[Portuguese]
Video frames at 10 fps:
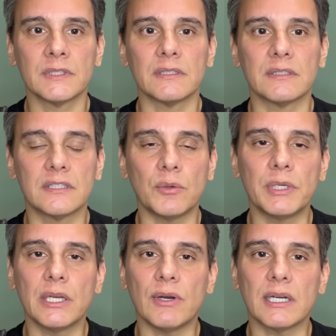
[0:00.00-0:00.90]
são
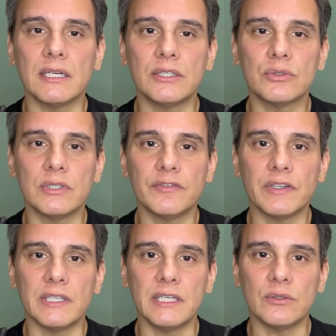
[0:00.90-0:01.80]
Miguel Arcanjo,
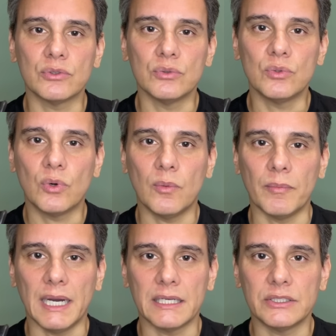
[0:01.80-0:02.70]
defendei-nos no
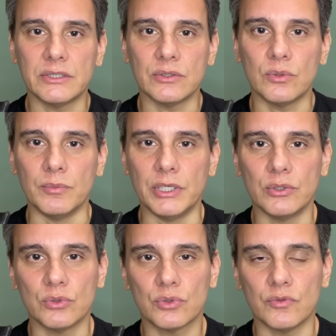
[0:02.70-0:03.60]
combate, cobrindo
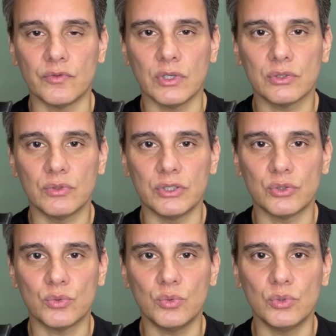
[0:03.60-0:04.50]
nos com vosso
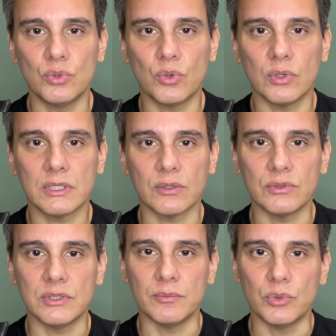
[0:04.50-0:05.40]
escudo contra
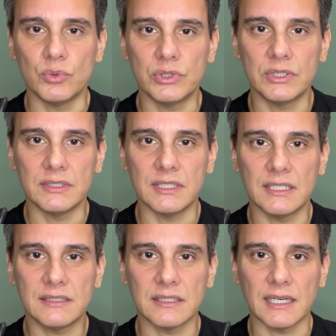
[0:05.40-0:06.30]
os embustes e
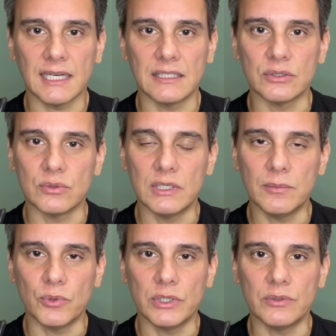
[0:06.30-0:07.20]
as ciladas do
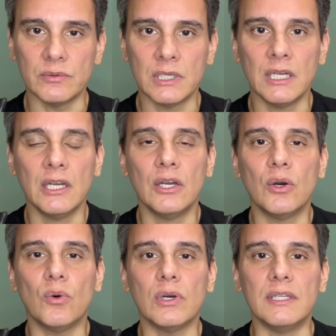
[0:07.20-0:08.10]
demônio.
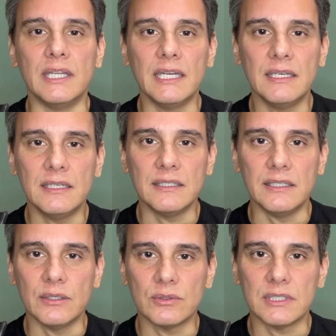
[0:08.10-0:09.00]
Ordene-lhe
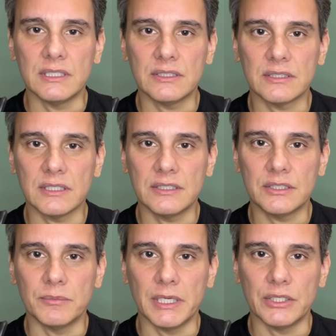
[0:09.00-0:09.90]
Deus,
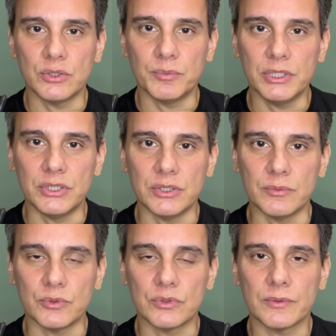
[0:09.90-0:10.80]
instantemente o
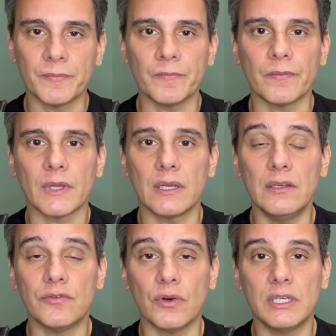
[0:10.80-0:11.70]
pedimos.
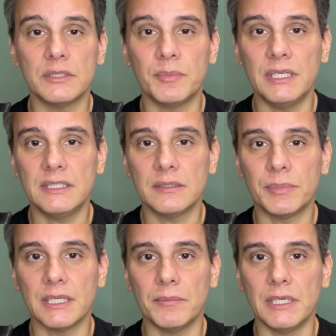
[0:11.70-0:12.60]
E vós,
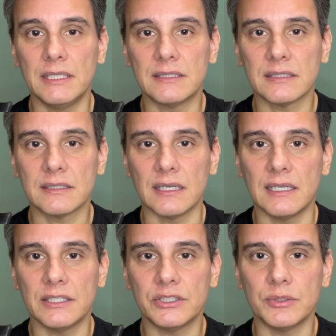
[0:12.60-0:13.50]
príncipe da milícia
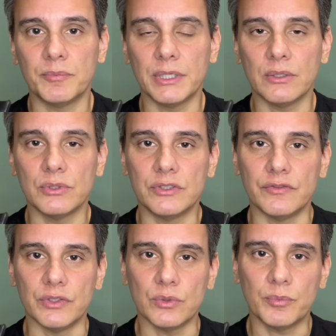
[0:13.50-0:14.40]
celeste, pelo
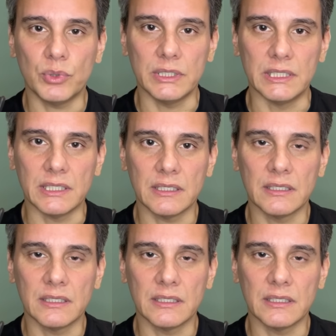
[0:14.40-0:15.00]
divino poder,